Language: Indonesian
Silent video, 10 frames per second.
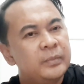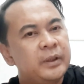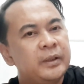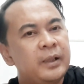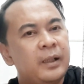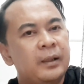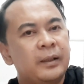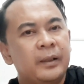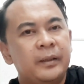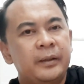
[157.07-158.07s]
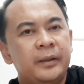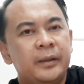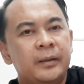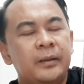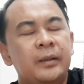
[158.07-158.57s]
tidak akan ya.
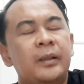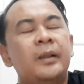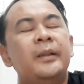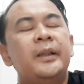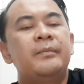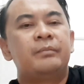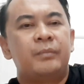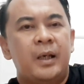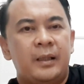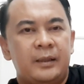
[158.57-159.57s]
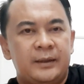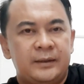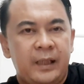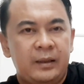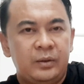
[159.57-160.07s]
imbang
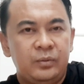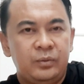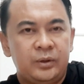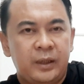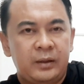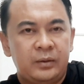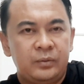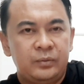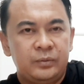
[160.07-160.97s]
satu satu.